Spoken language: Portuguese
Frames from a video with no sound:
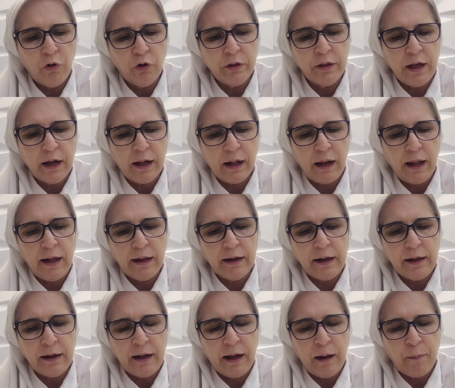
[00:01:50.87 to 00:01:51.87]
o
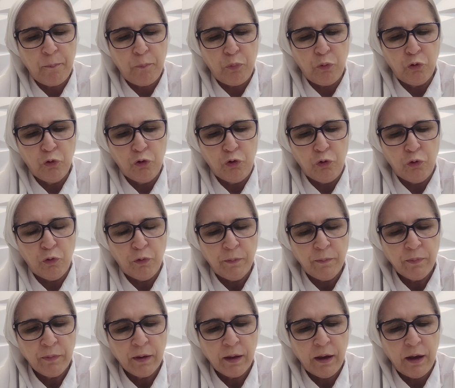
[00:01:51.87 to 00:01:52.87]
declarará puro.
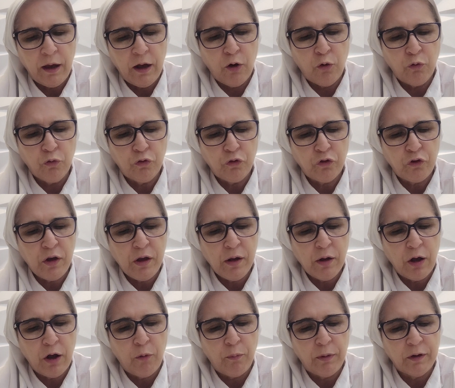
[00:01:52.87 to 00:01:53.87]
É, um,
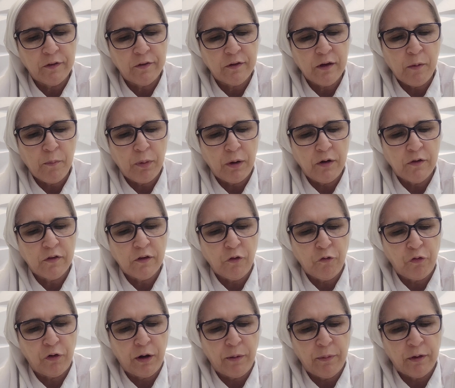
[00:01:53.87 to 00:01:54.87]
é uma simples
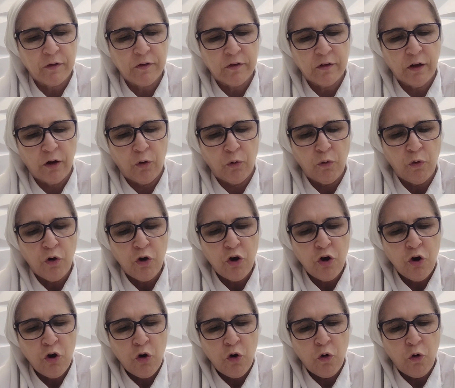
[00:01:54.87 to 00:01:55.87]
inflamação.
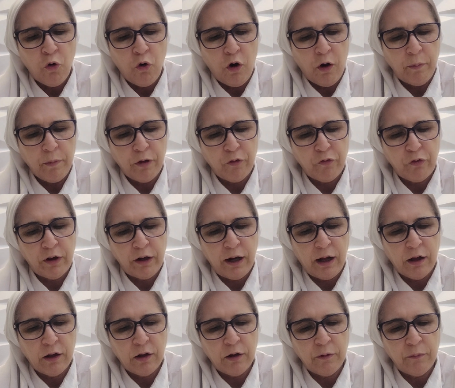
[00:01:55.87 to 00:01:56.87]
O homem
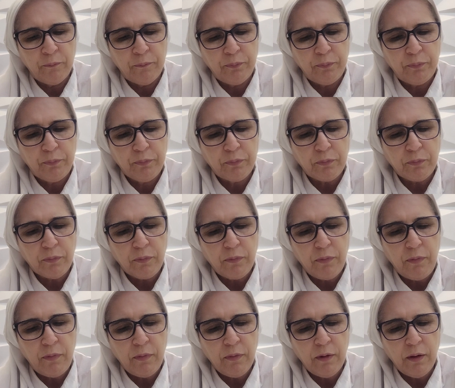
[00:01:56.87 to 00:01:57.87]
haverá
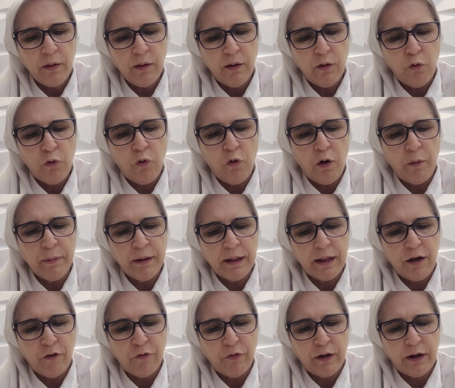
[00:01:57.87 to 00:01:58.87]
o
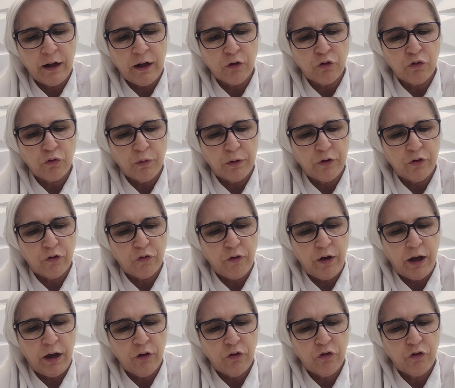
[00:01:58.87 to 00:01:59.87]
homem lavará suas
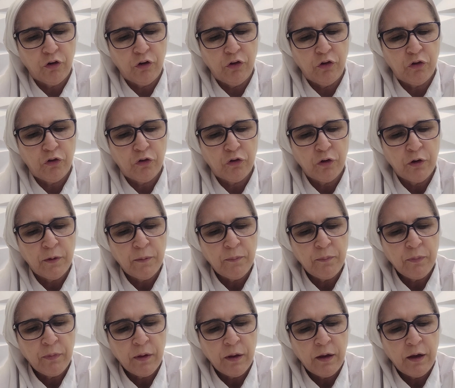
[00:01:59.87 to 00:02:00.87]
vestes
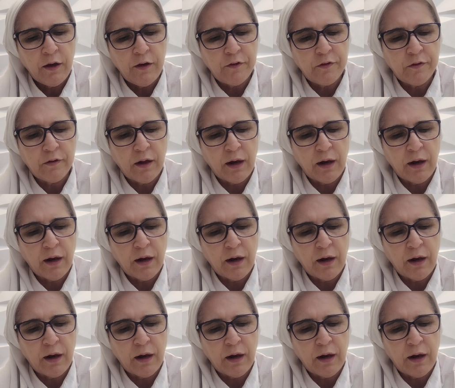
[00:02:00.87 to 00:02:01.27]
e